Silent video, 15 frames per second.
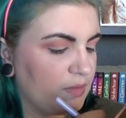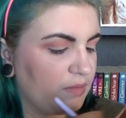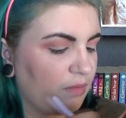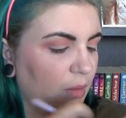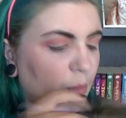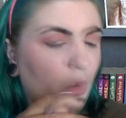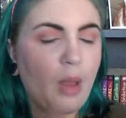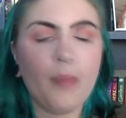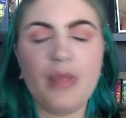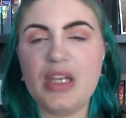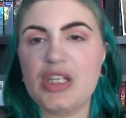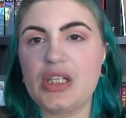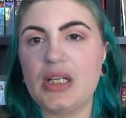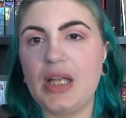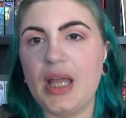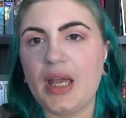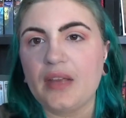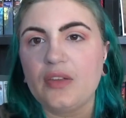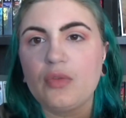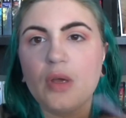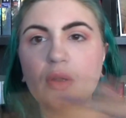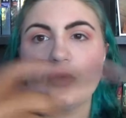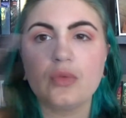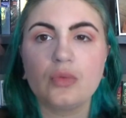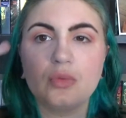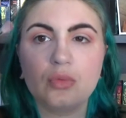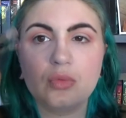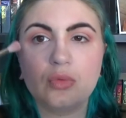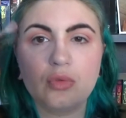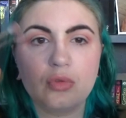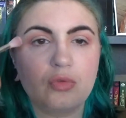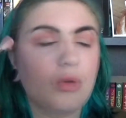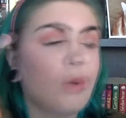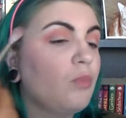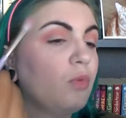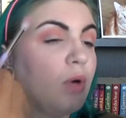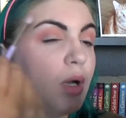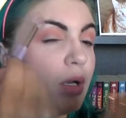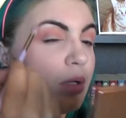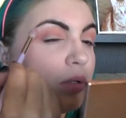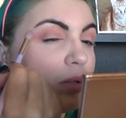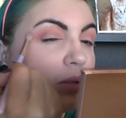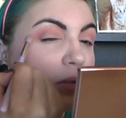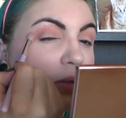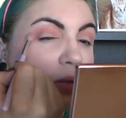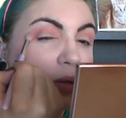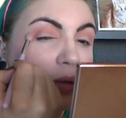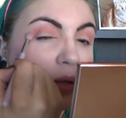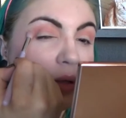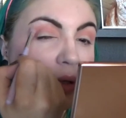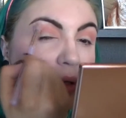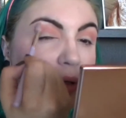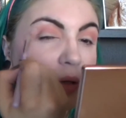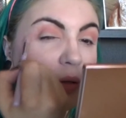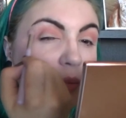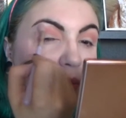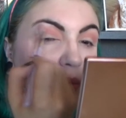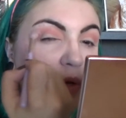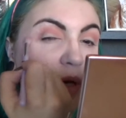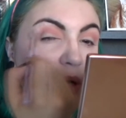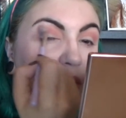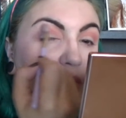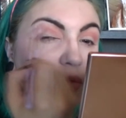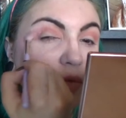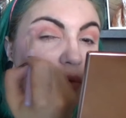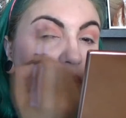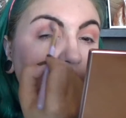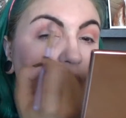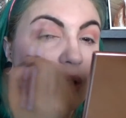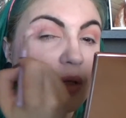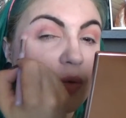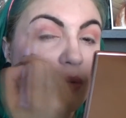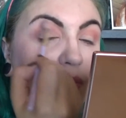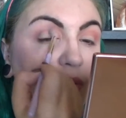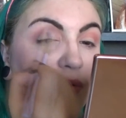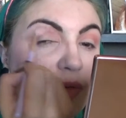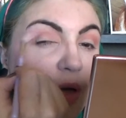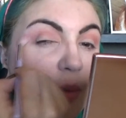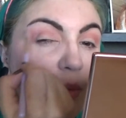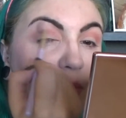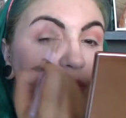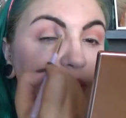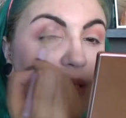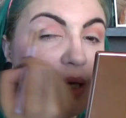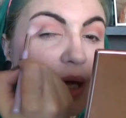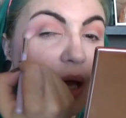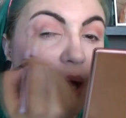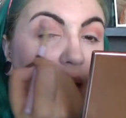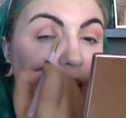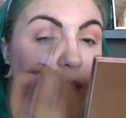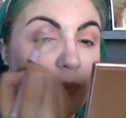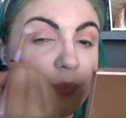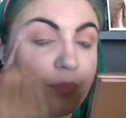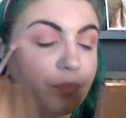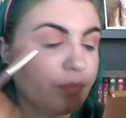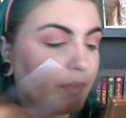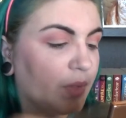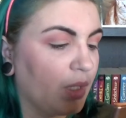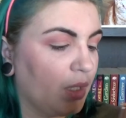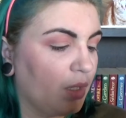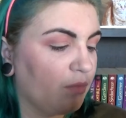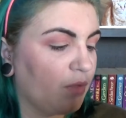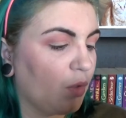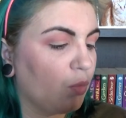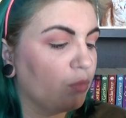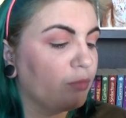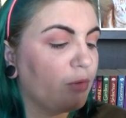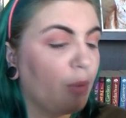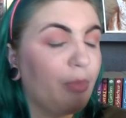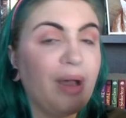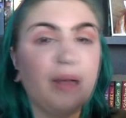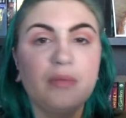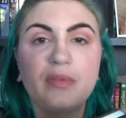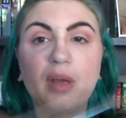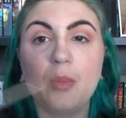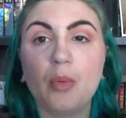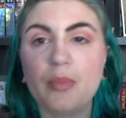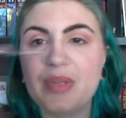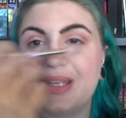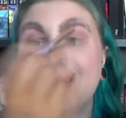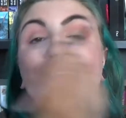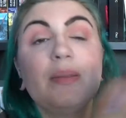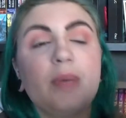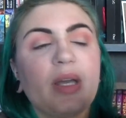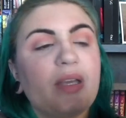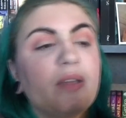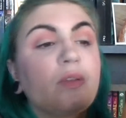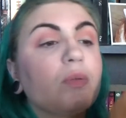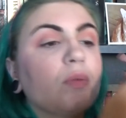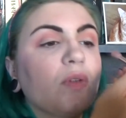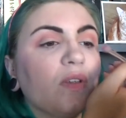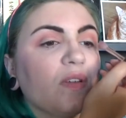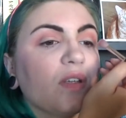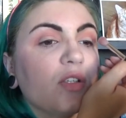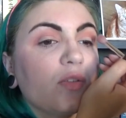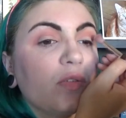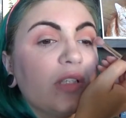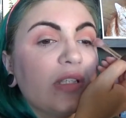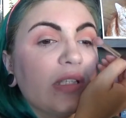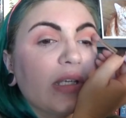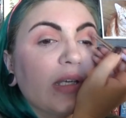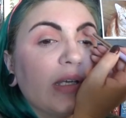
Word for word: C'est vraiment un beige clair, histoire de que ce soit moins, euh, moins assuré et qu'on voit vraiment bien la... Enfin, qu'on ne voit pas vraiment bien la démarcation, c'est ça que je voulais dire.